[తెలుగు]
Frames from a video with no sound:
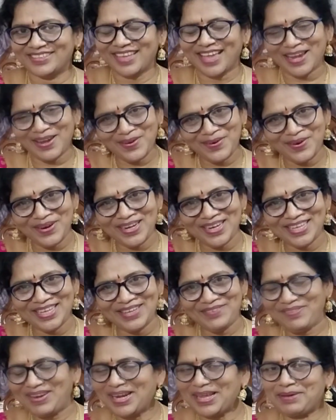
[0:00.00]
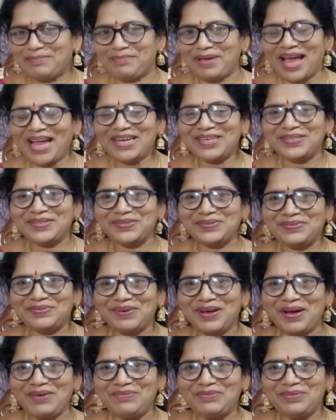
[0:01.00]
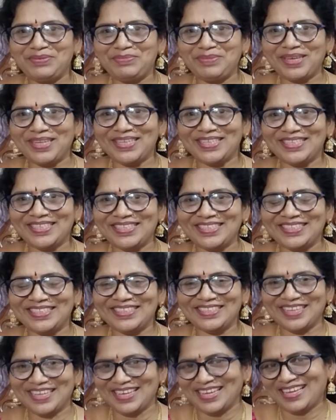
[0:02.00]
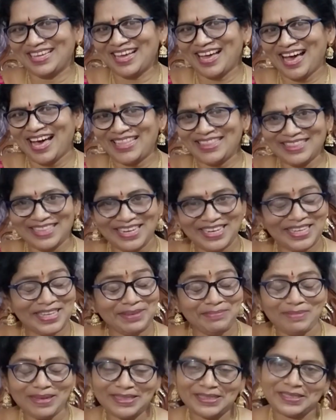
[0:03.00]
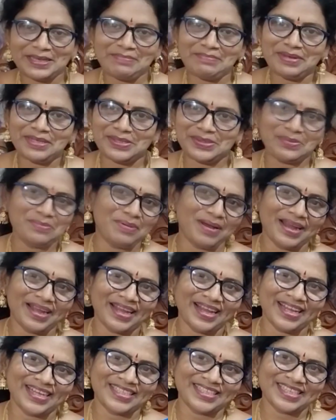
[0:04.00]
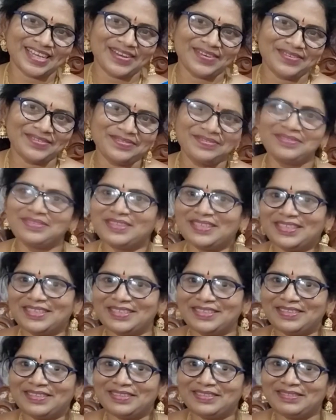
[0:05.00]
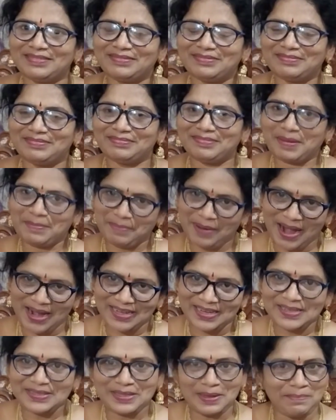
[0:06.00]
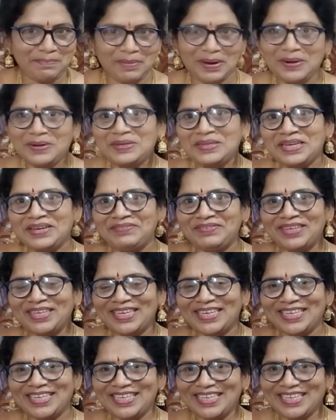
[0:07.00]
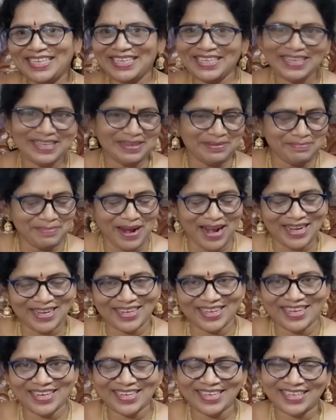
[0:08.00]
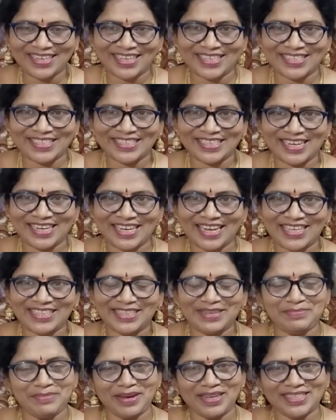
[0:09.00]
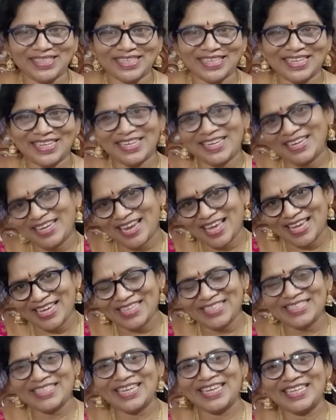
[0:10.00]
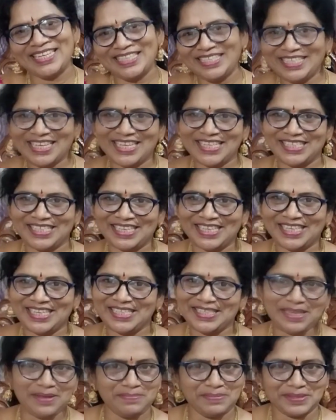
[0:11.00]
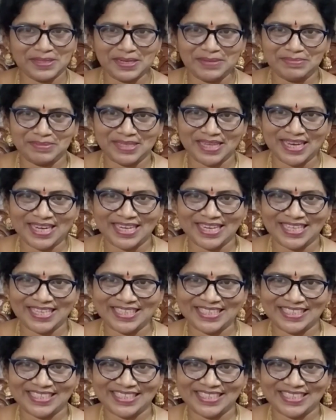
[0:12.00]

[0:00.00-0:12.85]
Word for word: హలో అండి వెల్కమ్ బ్యాక్ టు ఆ ఉమెన్ అందరికీ బతుకమ్మ శుభాకాంక్షలు నా పాటలు తప్పకుండా వినండి పాట కనుక నచ్చినట్లయితే మా ఛానల్ని లైక్ చేయండి షేర్ చేయండి సబ్స్క్రైబ్ చేయండి